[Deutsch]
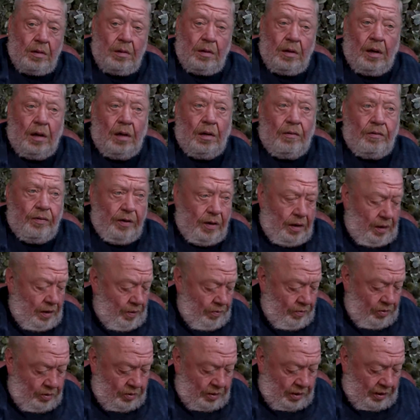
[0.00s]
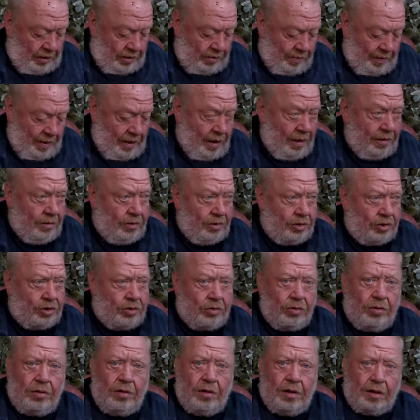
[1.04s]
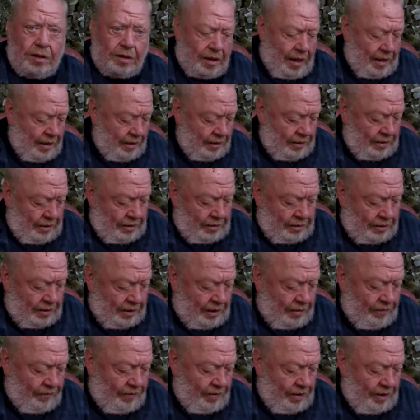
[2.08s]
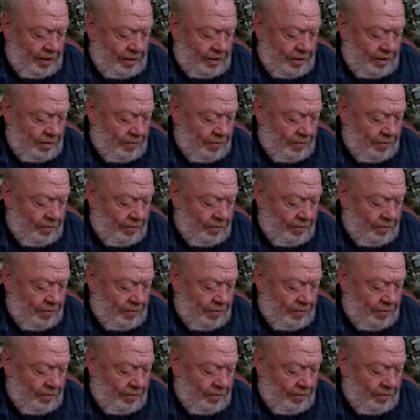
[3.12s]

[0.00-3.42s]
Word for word: Ja, wir nehmen uns jetzt mal eine Stunde Zeit, dann sehen wir das.